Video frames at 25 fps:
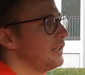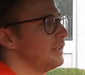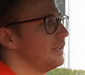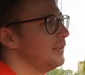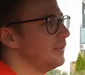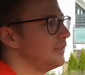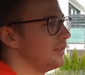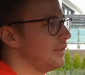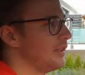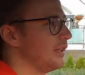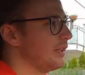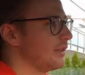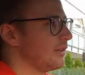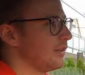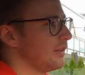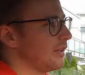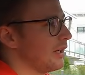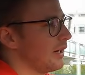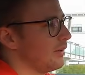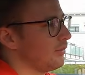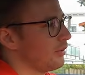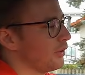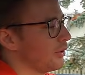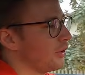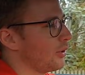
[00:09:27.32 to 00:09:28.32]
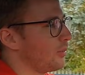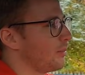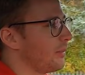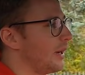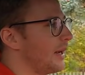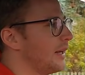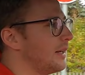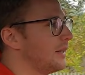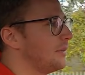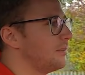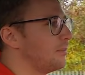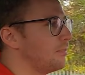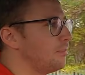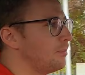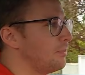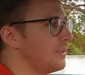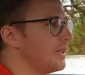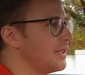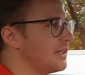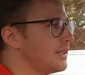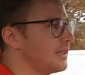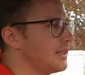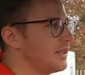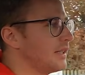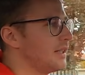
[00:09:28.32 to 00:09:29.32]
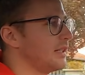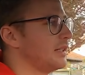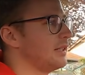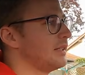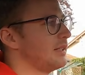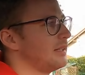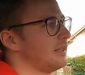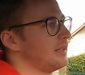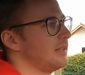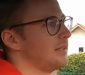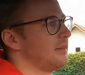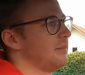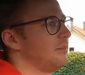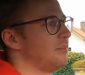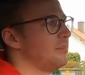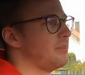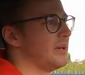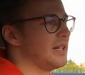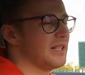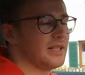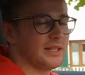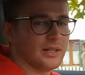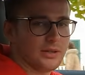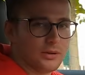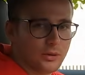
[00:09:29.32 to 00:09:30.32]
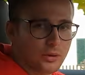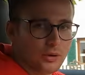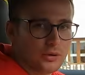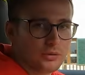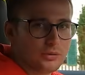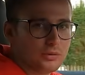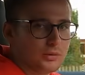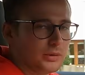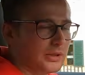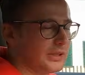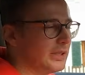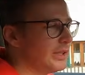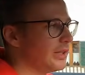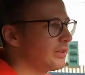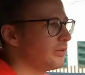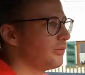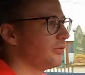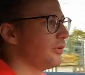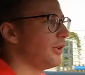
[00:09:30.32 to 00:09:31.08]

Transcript: Diese hier sind einfach nochmal ein bisschen besser konturiert.